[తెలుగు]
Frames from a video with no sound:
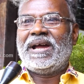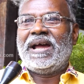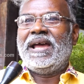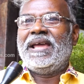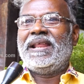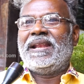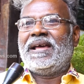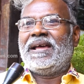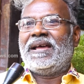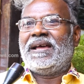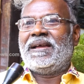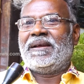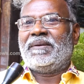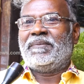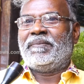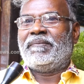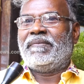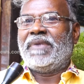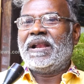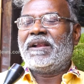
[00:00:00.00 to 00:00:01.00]
ఆయన
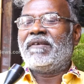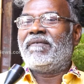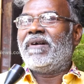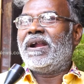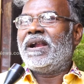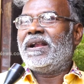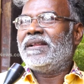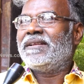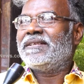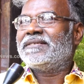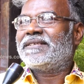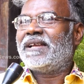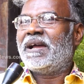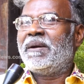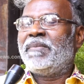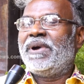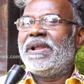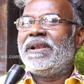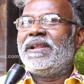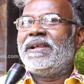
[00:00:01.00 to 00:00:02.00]
మన వాళ్ళను
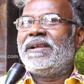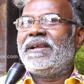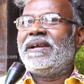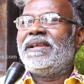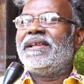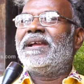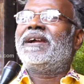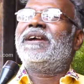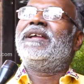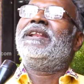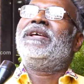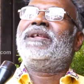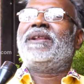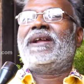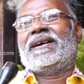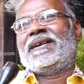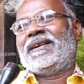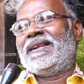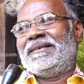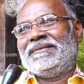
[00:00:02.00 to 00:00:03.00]
సామాన్యంగా ఎక్కనీరు
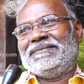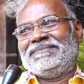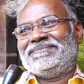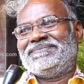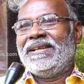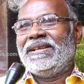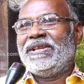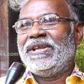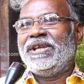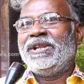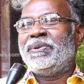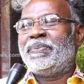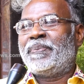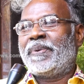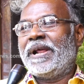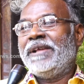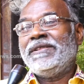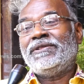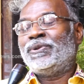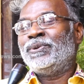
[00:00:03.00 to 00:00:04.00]
అక్కడ ఈయన
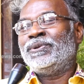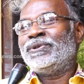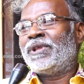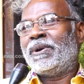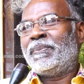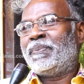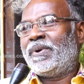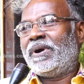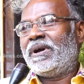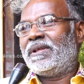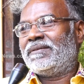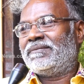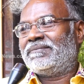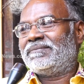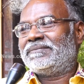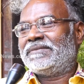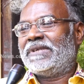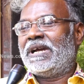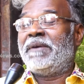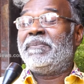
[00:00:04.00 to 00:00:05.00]
ప్రయత్నం తప్పు కాదు
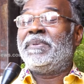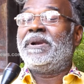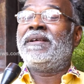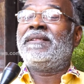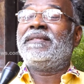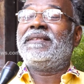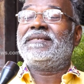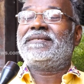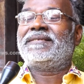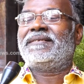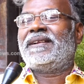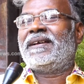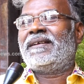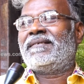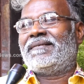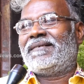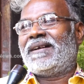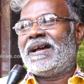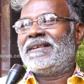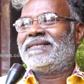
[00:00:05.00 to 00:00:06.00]

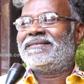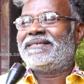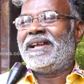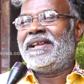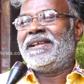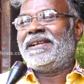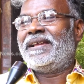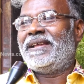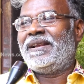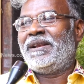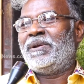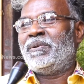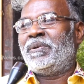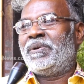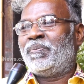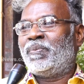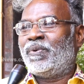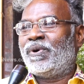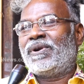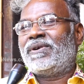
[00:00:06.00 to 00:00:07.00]
అభినందిస్తున్నాను ఆ స్థాయికి వెళ్ళి
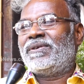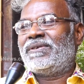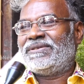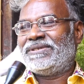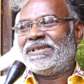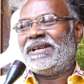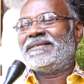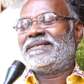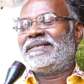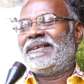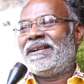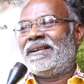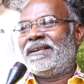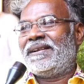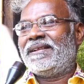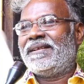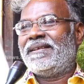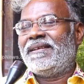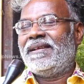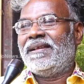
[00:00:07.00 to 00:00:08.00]
పోరాటం
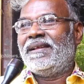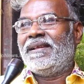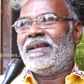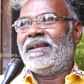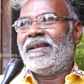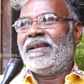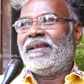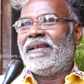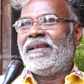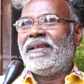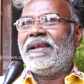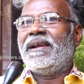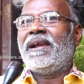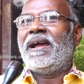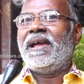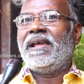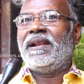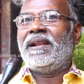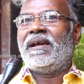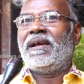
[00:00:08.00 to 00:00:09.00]
చేస్తానంటే ఇక
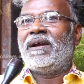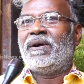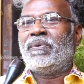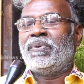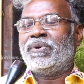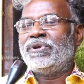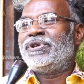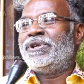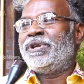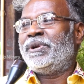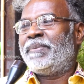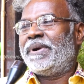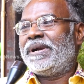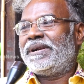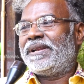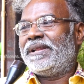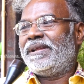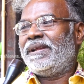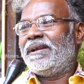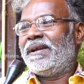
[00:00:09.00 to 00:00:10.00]
ఆయన కృషిని
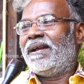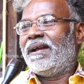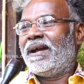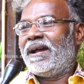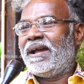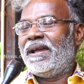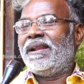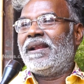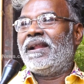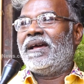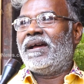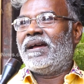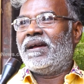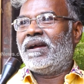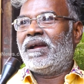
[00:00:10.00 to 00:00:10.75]
బట్టి ఆయన